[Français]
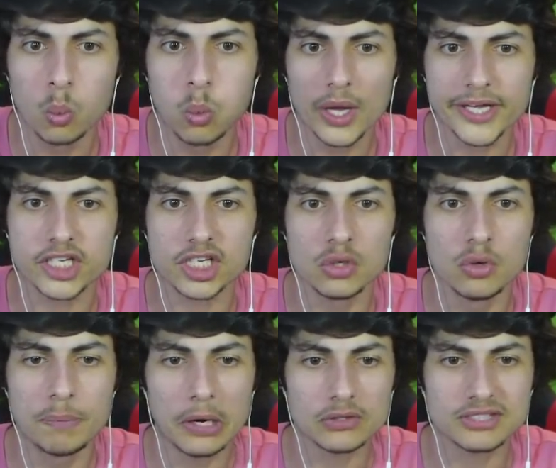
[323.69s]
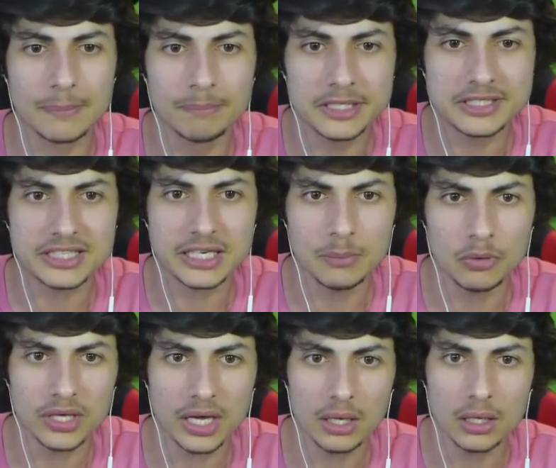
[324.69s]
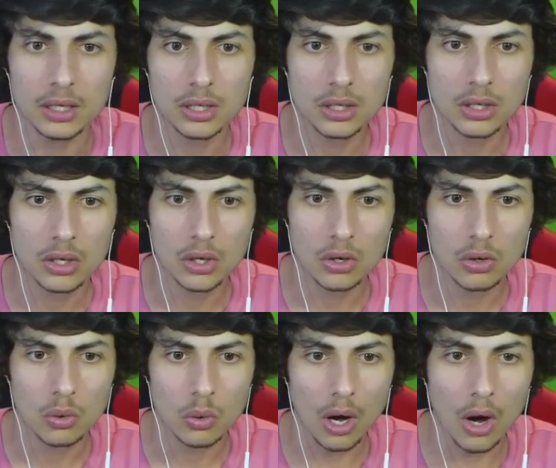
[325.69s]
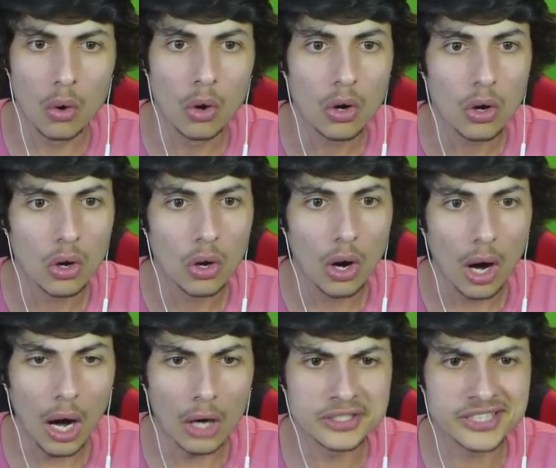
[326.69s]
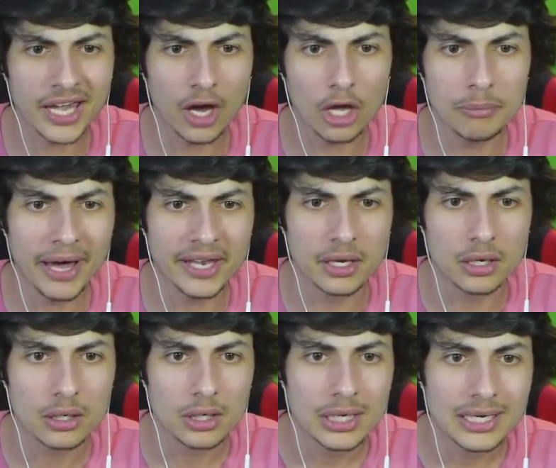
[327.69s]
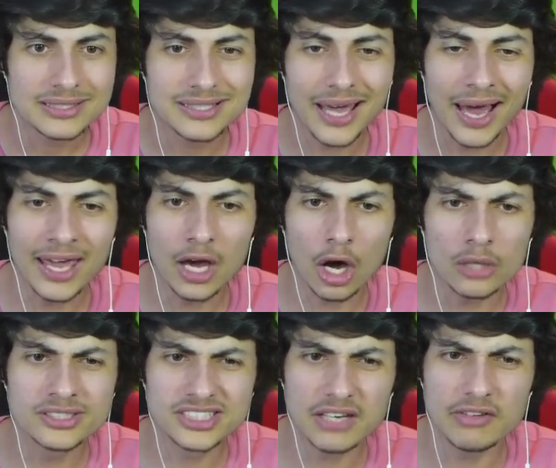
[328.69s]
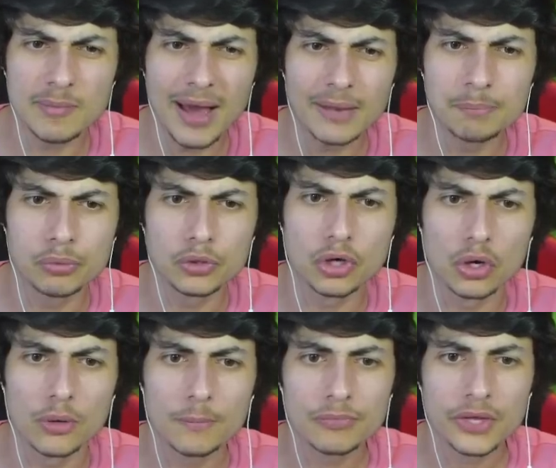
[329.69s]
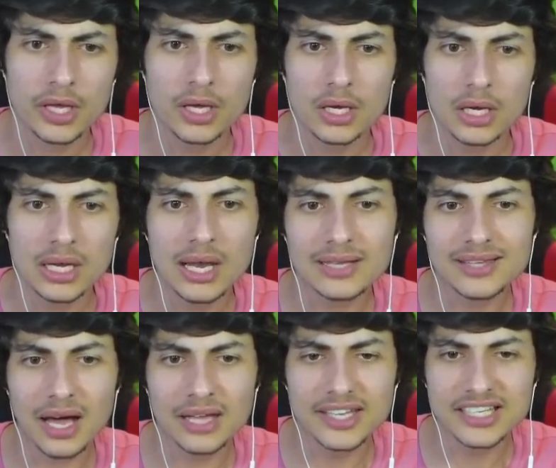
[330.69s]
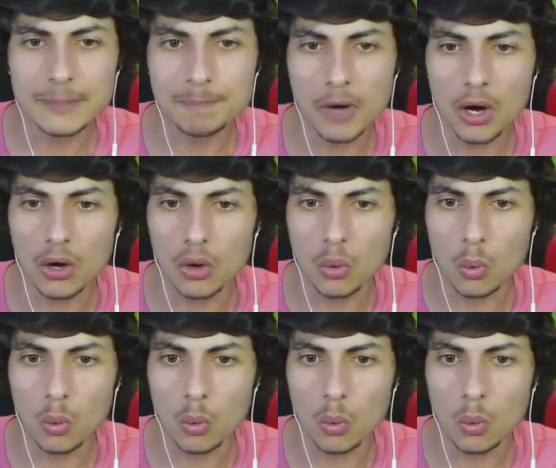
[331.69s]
Wesh, il lui balance des missiles, mon gars Oh Oh, c'est Iron Man C'est Iron TV Man, plutôt Il a un équipement